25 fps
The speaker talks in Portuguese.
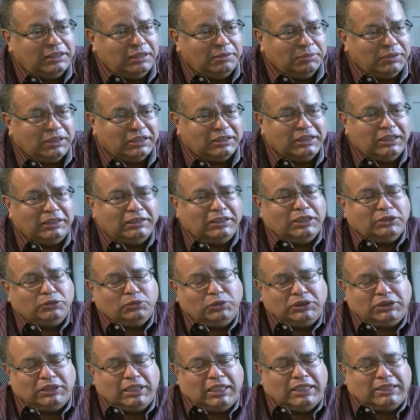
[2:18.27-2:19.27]
Porque tem desde um
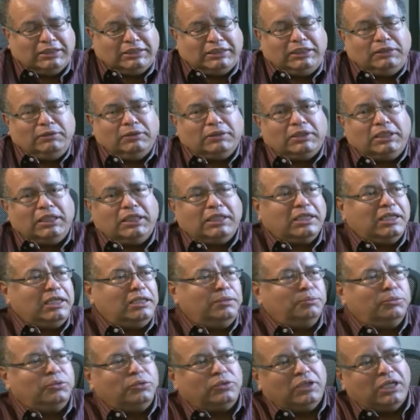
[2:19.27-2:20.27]
estressinho até aquele
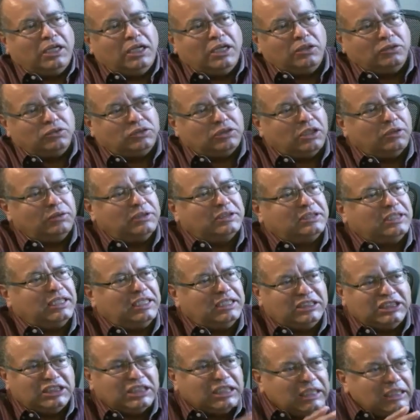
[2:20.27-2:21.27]
burnout, que é um
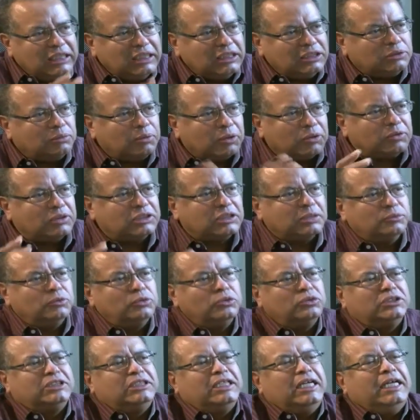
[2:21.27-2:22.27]
estresse gigante, uma sim, coisa sim,
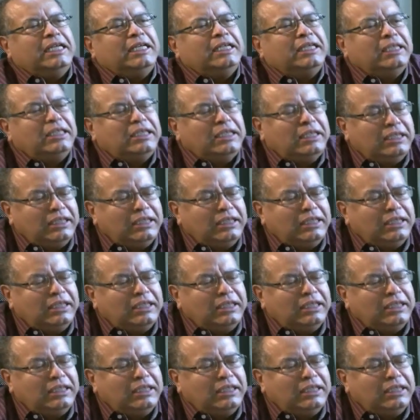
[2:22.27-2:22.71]
muito séria. Sim.